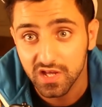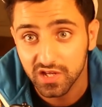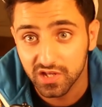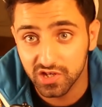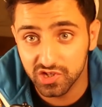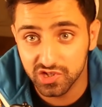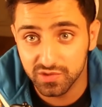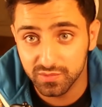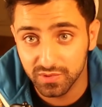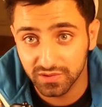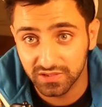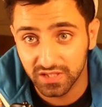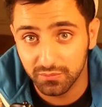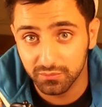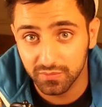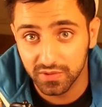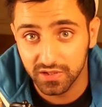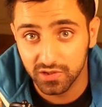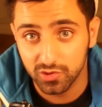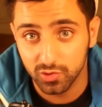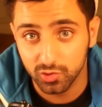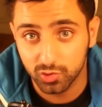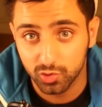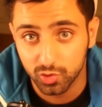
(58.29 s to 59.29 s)
كل شيء بيهتم
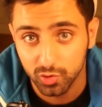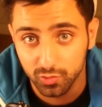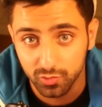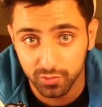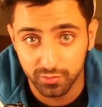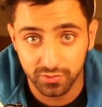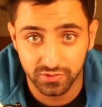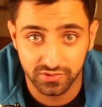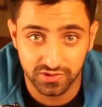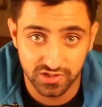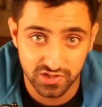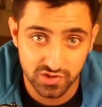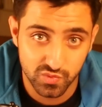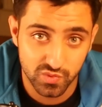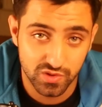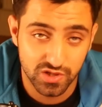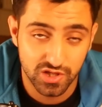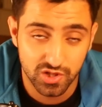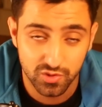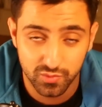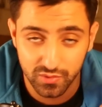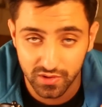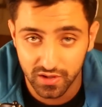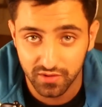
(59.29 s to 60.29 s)
باليوتيوب
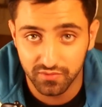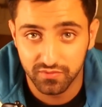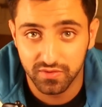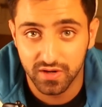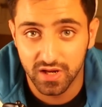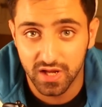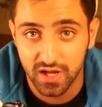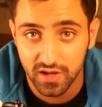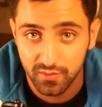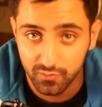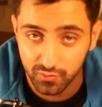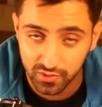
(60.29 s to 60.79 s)
وبالتصوير وبالافلام